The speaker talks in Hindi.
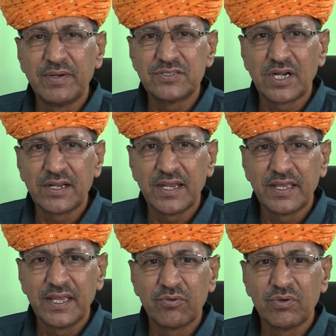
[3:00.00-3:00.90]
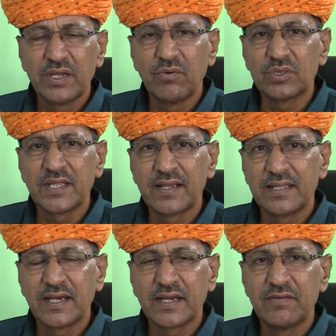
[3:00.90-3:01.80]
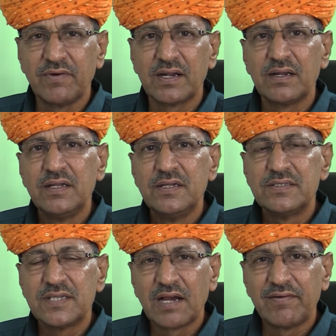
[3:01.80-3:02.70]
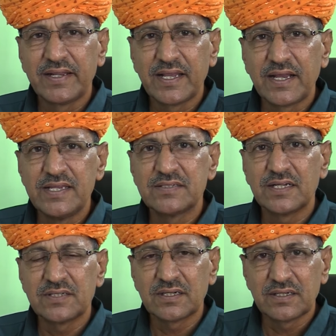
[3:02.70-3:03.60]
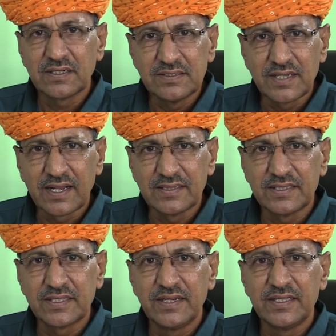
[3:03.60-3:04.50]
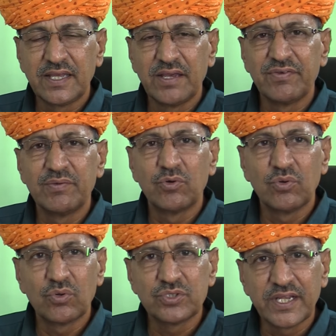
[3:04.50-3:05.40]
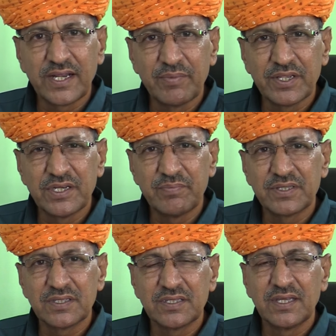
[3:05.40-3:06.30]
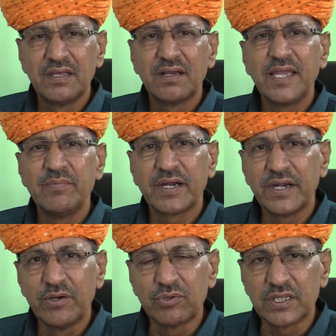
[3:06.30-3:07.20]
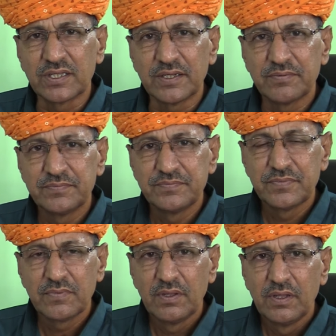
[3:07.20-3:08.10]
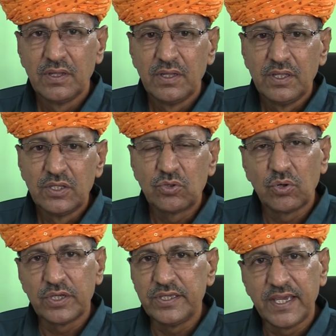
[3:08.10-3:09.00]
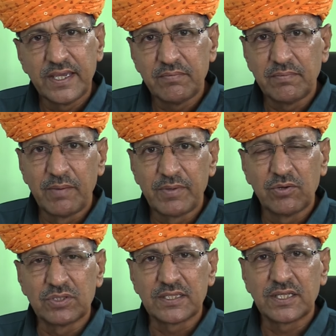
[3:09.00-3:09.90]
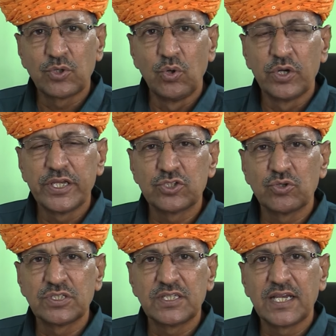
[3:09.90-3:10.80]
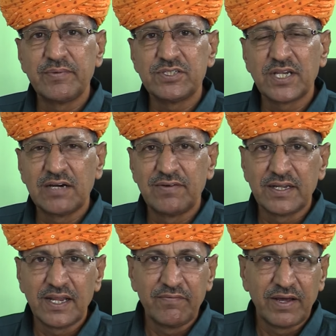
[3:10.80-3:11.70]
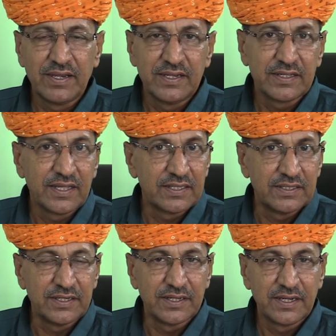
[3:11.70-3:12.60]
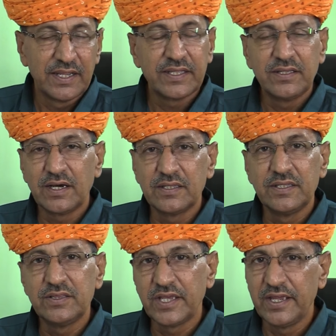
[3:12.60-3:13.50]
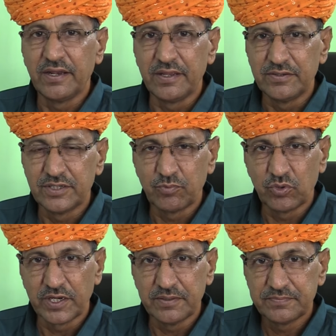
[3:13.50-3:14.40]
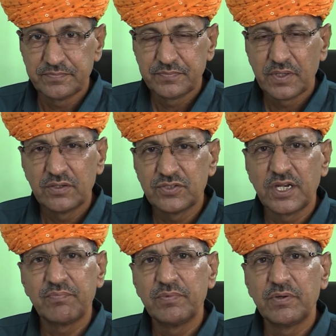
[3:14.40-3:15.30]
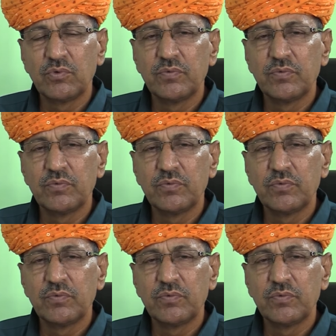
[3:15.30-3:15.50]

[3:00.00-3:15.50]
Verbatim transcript: भाई सल्ट लेंगे क्योंकि होता क्या था कई बार शेखावाटी के कई शासक इजारा देते नहीं थे फिर मुगलों को सेना भेजनी पड़ती थी कई बखेड़े होते थे तो ये मामला होता था तो लोग ये सोचते थे कि भाई शेखावाटी वाले इनके अधीन है लेकिन अधीन थे ही नहीं जयपुर के सिर्फ